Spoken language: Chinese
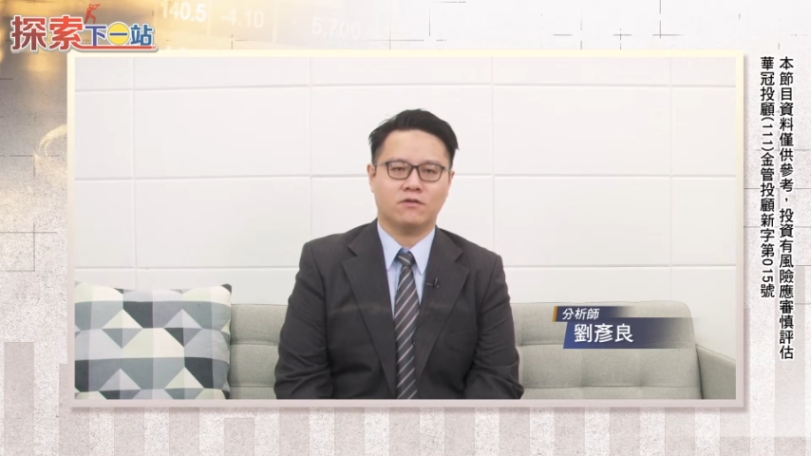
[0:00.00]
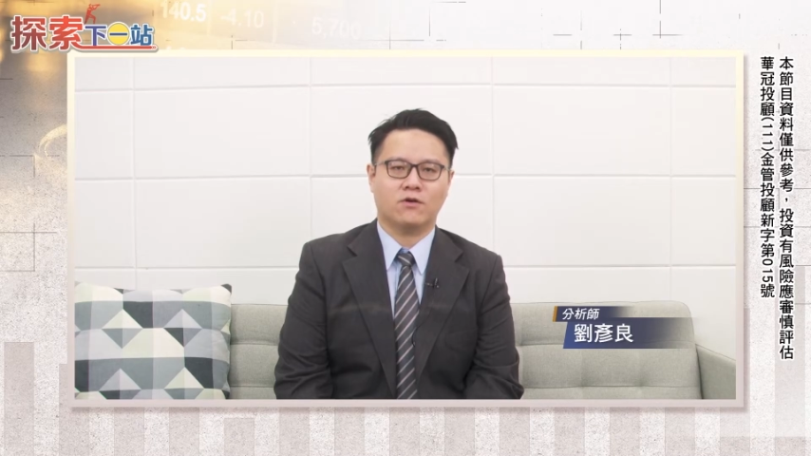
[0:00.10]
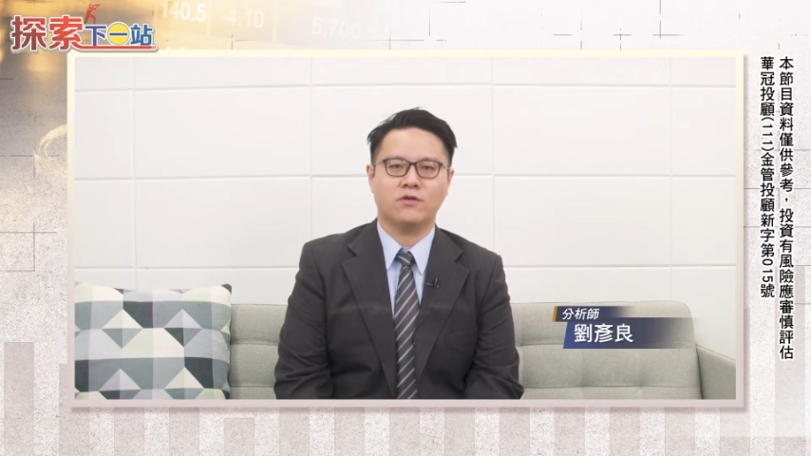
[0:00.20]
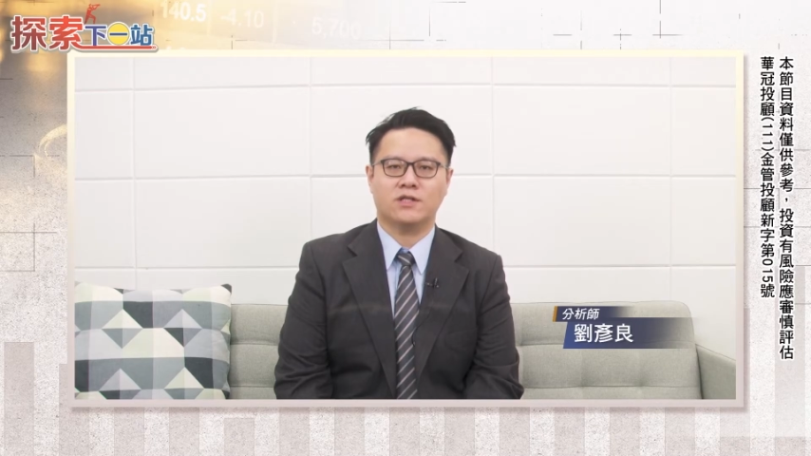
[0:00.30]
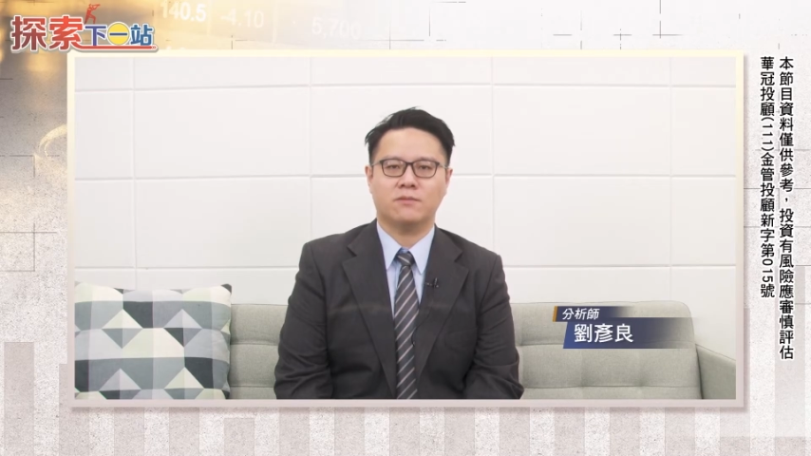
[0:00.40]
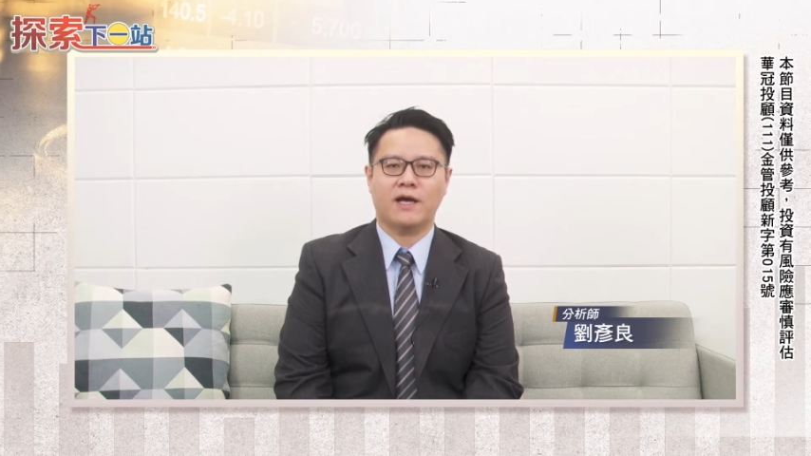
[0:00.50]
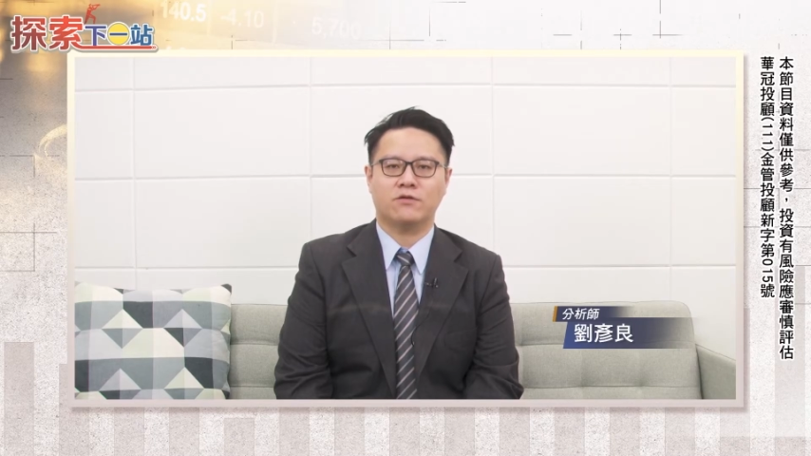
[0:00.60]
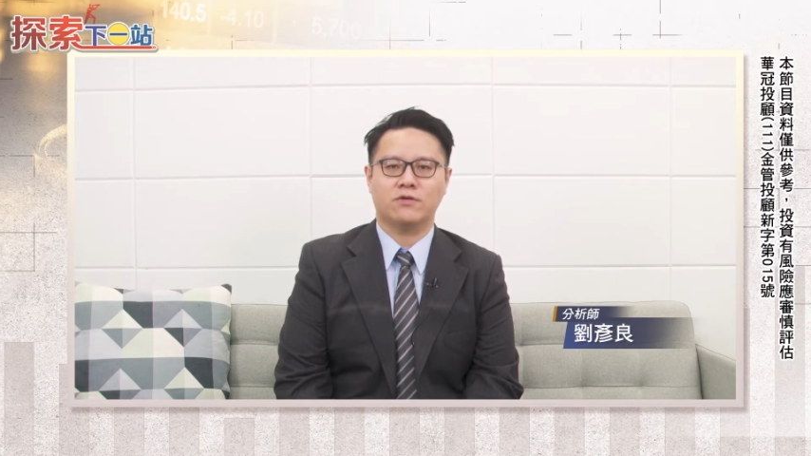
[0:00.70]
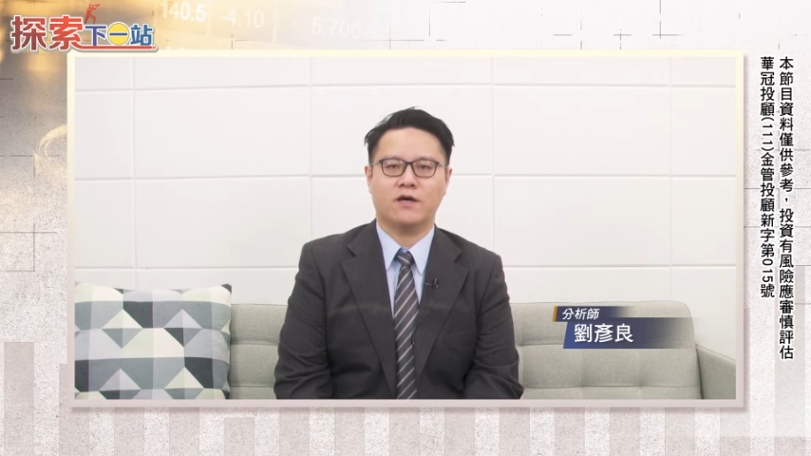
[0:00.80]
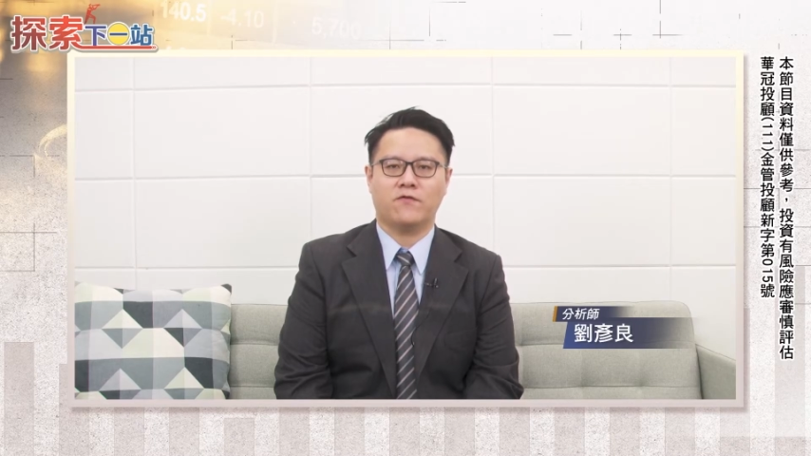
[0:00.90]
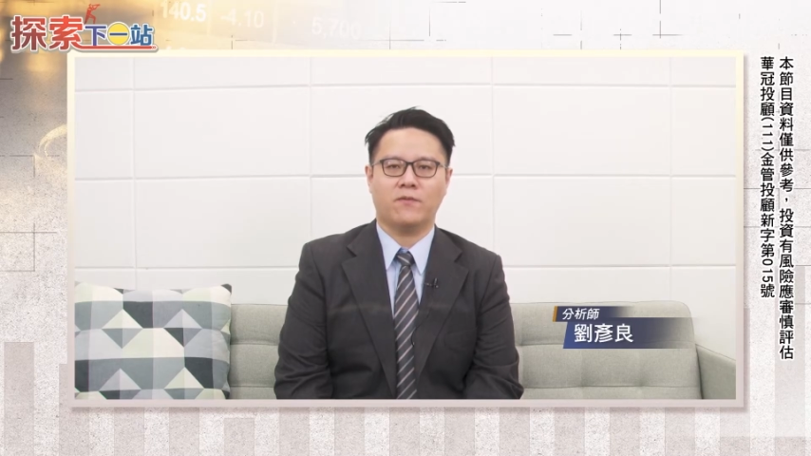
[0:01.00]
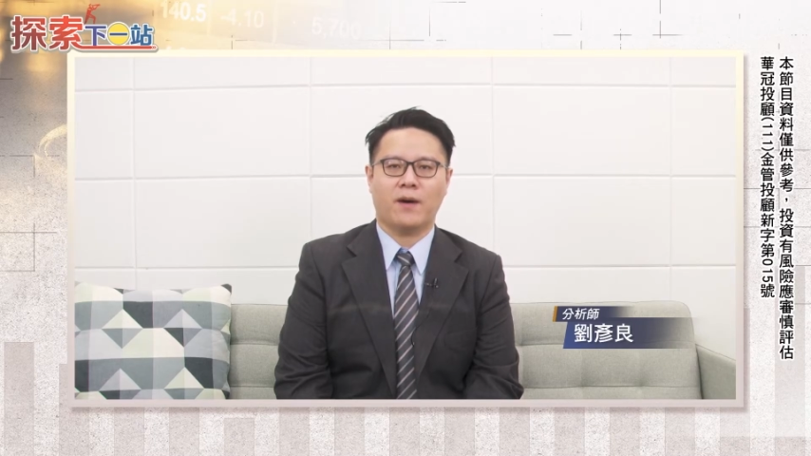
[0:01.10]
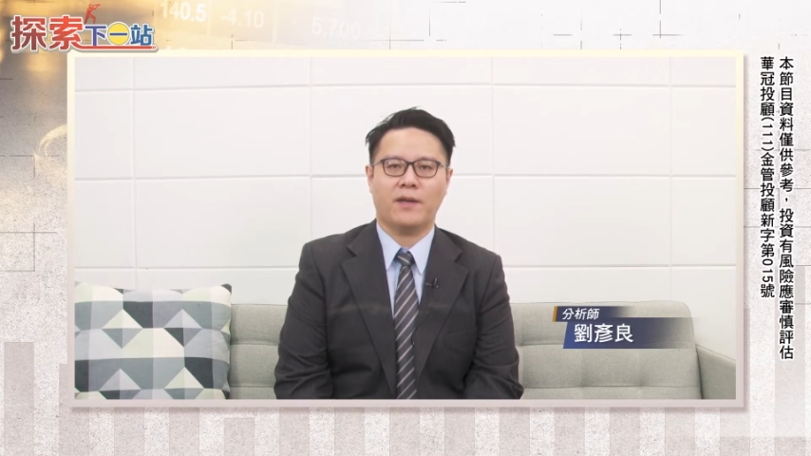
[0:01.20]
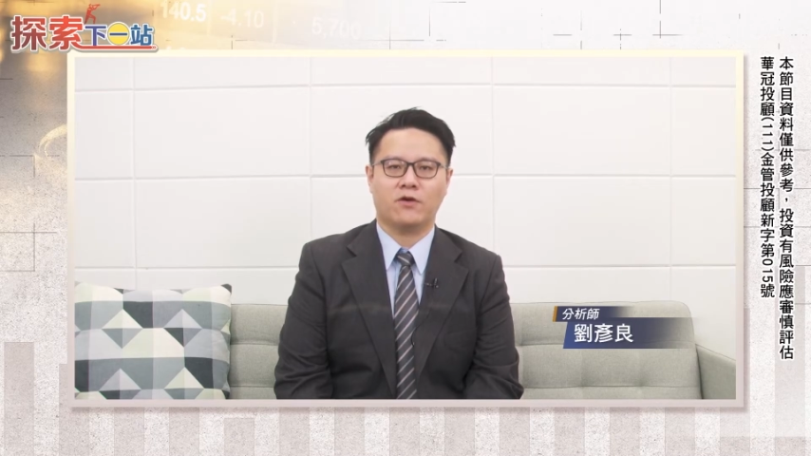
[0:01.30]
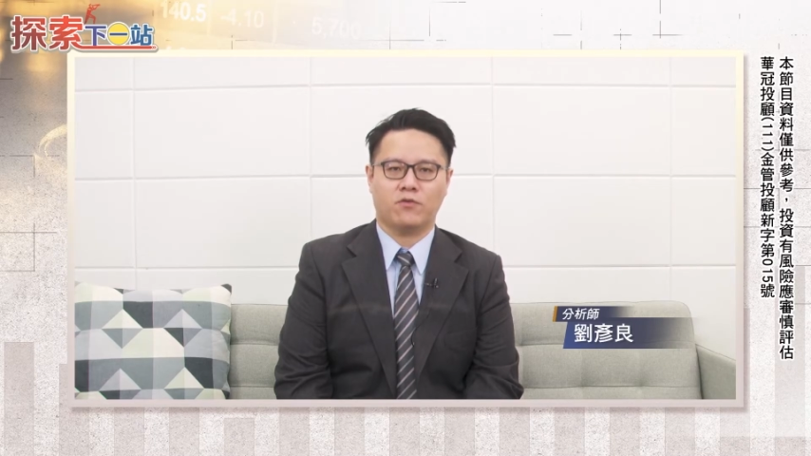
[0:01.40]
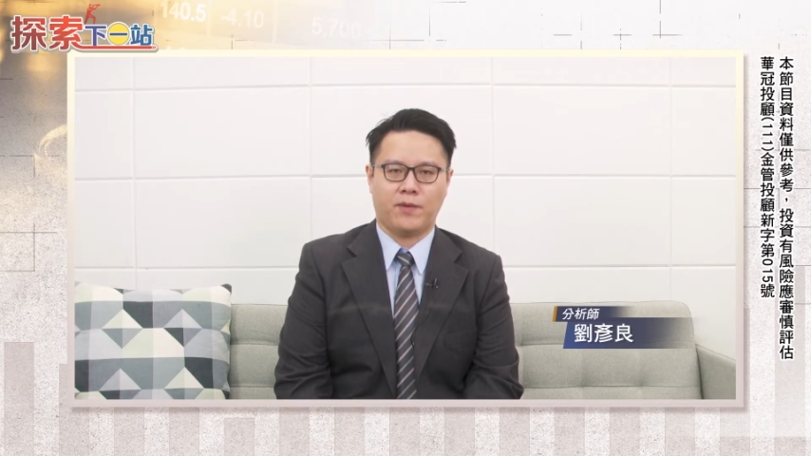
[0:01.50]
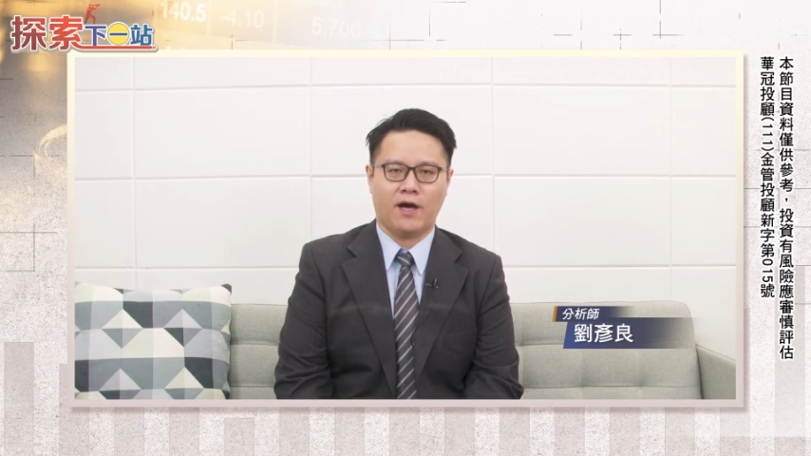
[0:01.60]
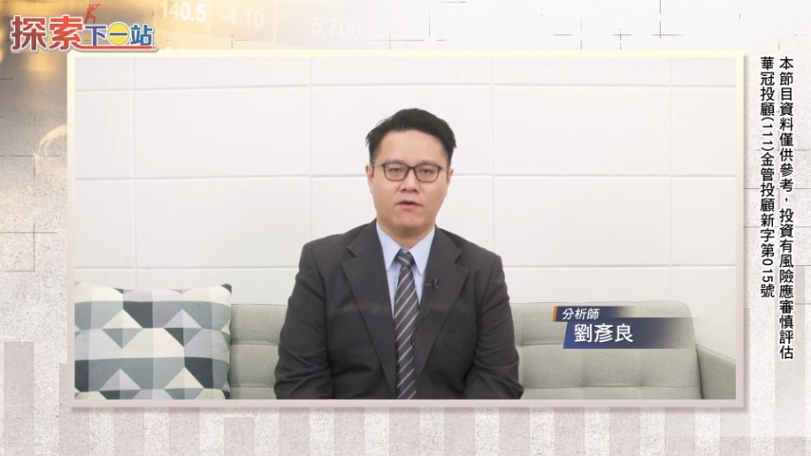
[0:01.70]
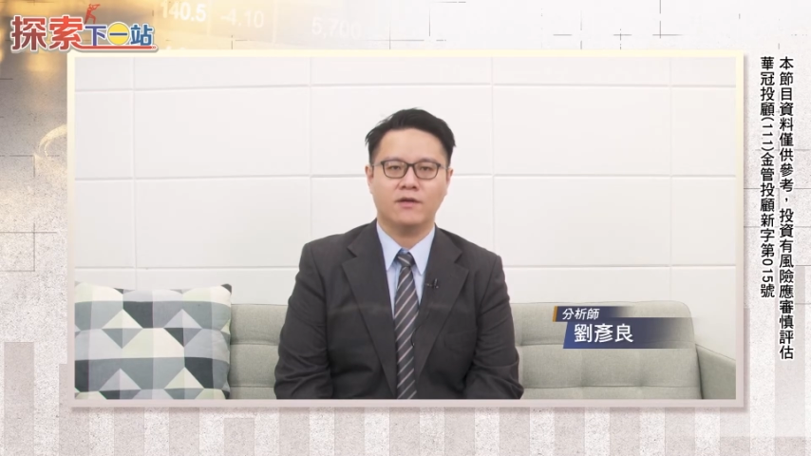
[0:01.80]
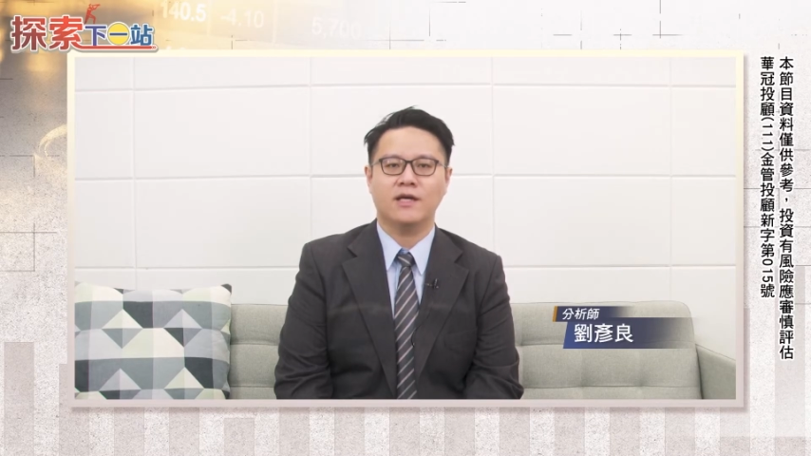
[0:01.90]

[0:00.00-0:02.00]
公司卖出了富邦煤的股票，